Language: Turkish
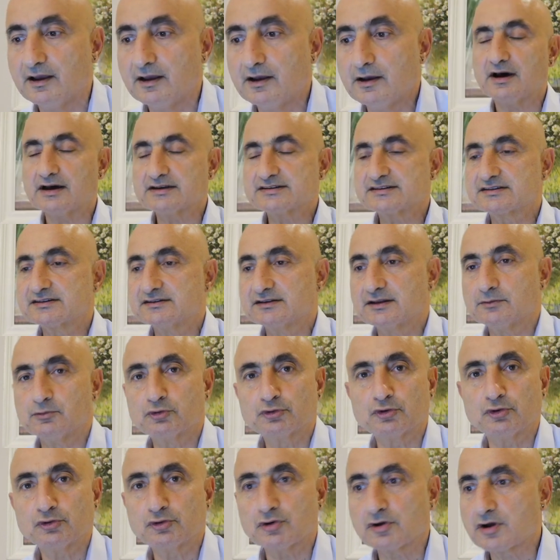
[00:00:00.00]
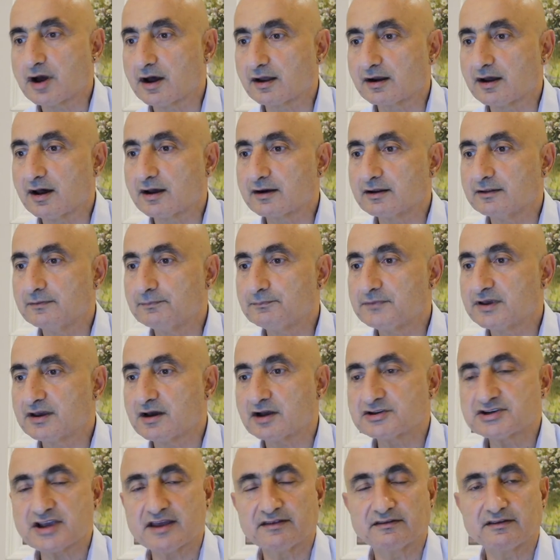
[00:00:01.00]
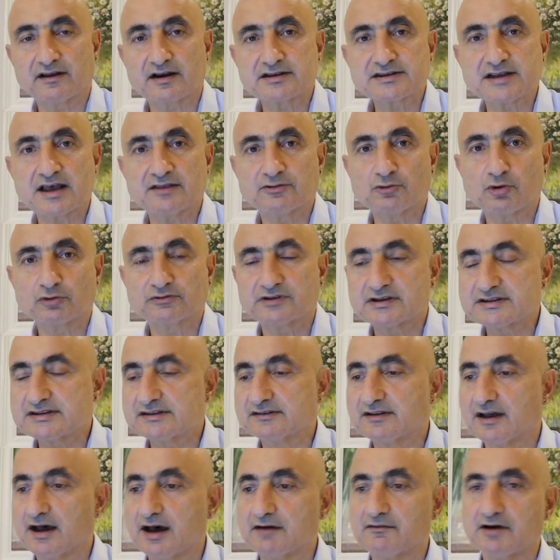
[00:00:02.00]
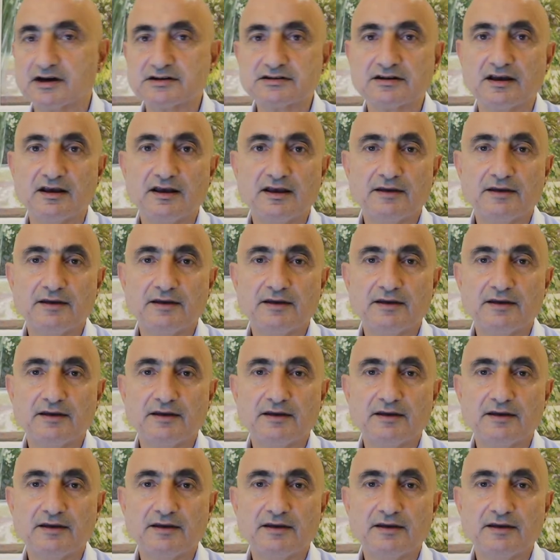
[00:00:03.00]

Aslında bugünkü kararın birkaç enteresan noktası daha var.